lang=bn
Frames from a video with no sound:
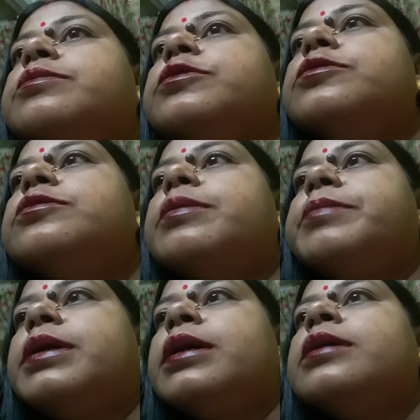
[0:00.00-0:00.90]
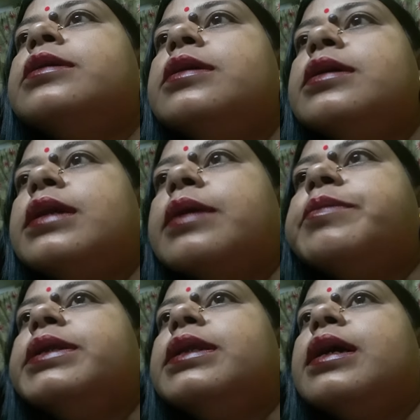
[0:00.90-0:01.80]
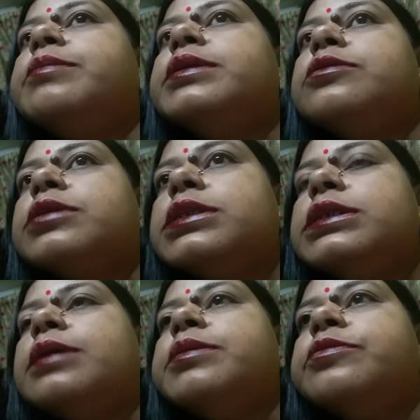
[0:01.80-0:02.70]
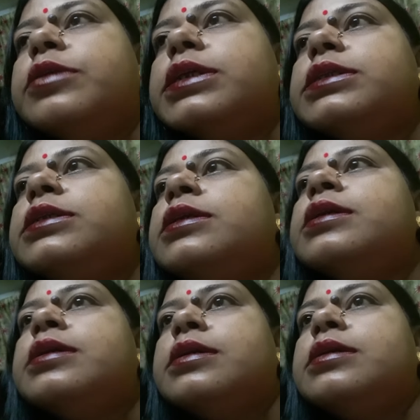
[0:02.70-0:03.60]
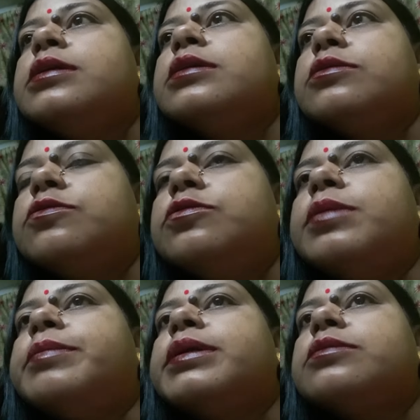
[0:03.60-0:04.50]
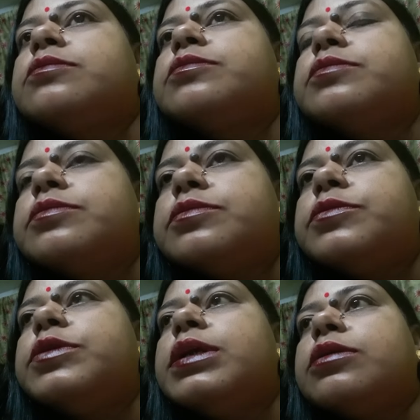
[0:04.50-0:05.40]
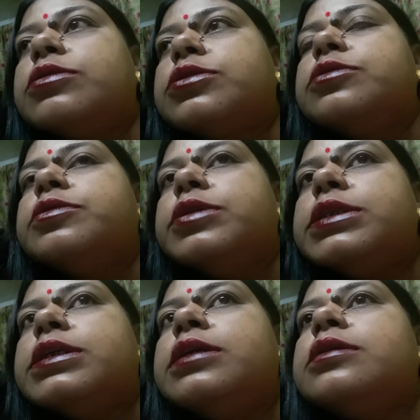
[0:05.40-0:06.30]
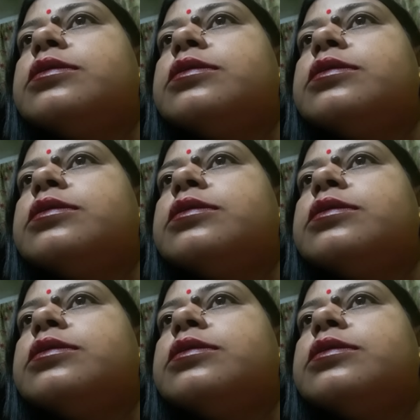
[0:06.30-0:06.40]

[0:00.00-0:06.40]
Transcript: বন্ধু আপনারা রাখবেন না আমি ঠকেছি আমি ভুলেছি খুব আমার মনে কষ্ট হয়েছে